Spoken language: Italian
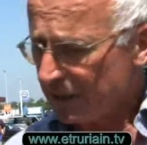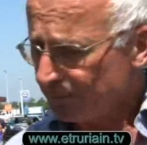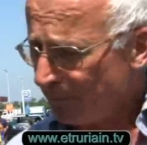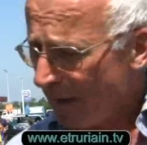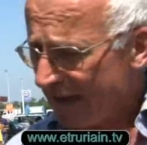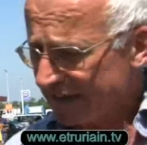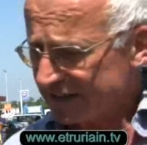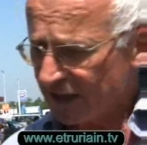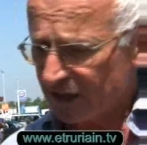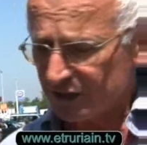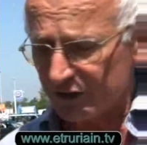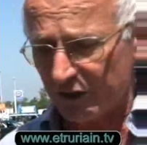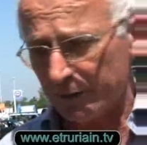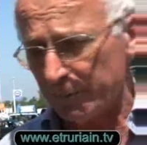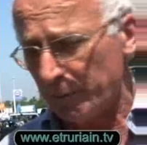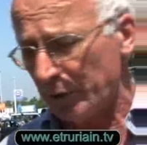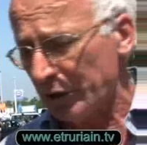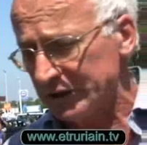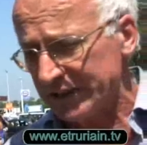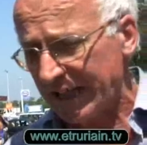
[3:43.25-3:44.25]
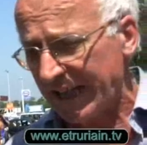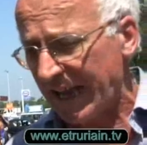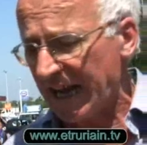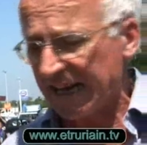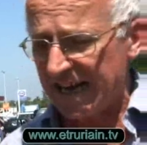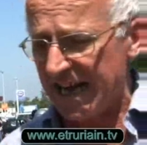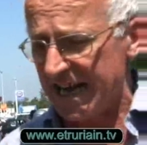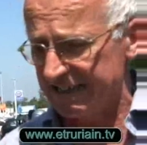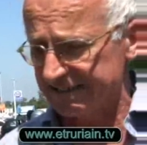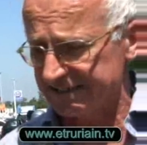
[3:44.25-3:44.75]
esperti che dovrebbero andare
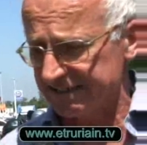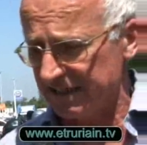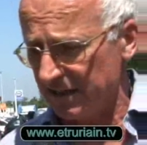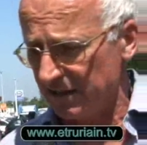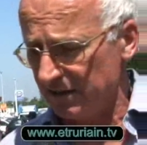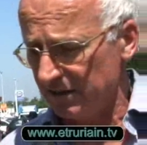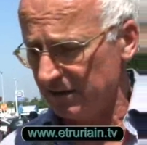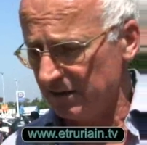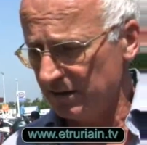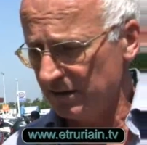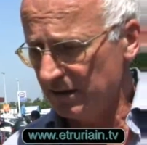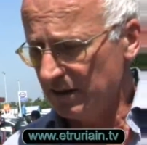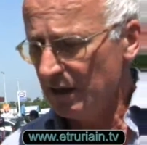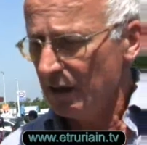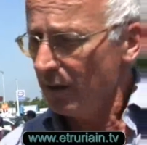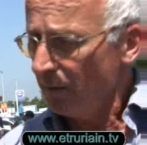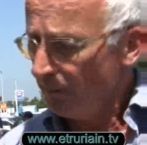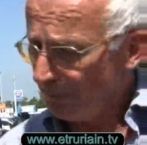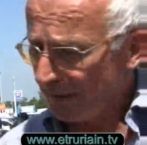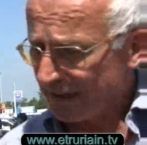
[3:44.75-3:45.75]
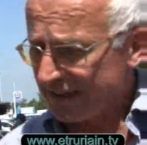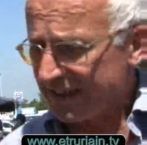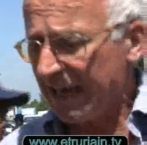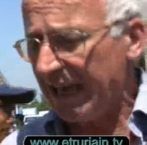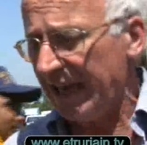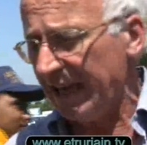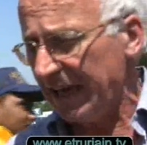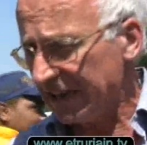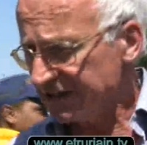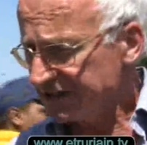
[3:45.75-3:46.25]
a casa,
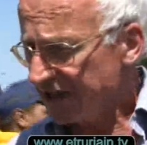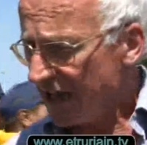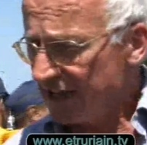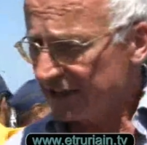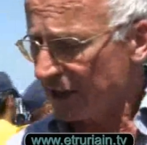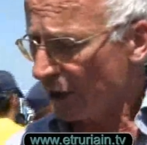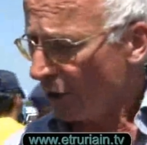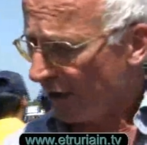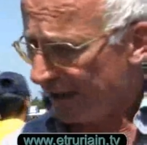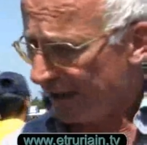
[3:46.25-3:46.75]
perché la gente